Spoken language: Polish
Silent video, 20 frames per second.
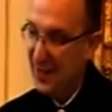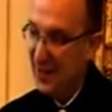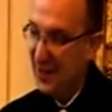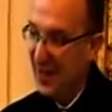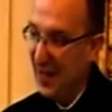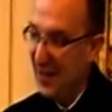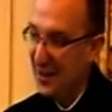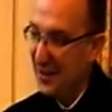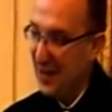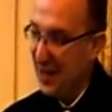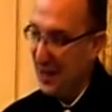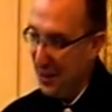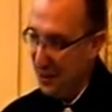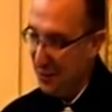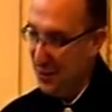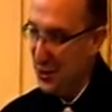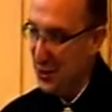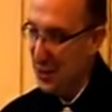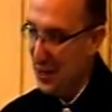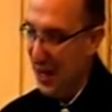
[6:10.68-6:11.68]
Na
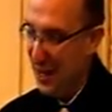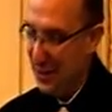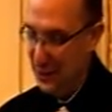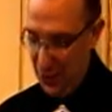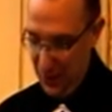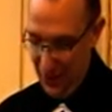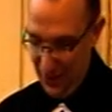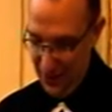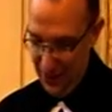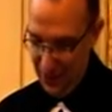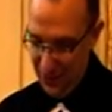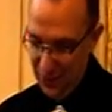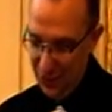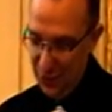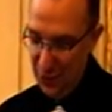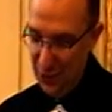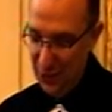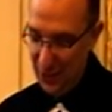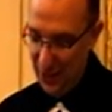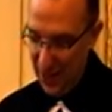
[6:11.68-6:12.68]
takie wyznanie
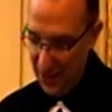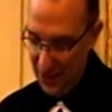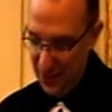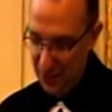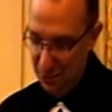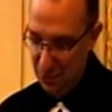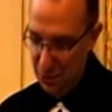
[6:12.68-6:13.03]
i takie